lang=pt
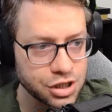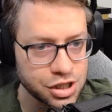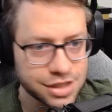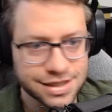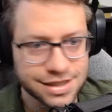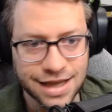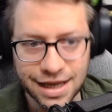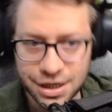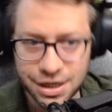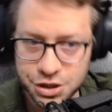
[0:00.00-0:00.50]

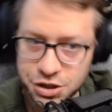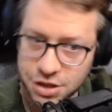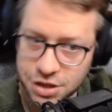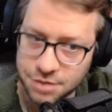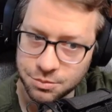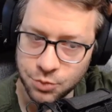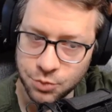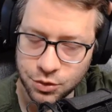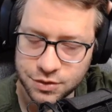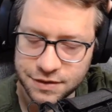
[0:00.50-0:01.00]

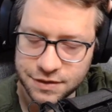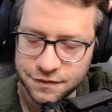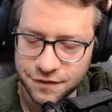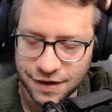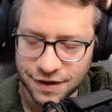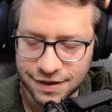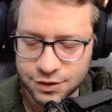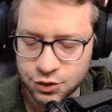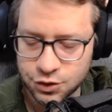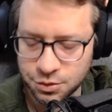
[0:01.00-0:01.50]
Saiyajin. Muito se
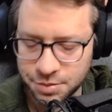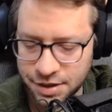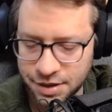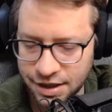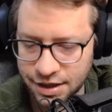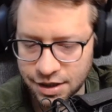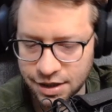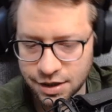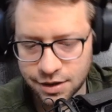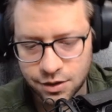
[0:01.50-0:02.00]
fala
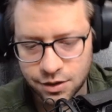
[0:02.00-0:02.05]
sobre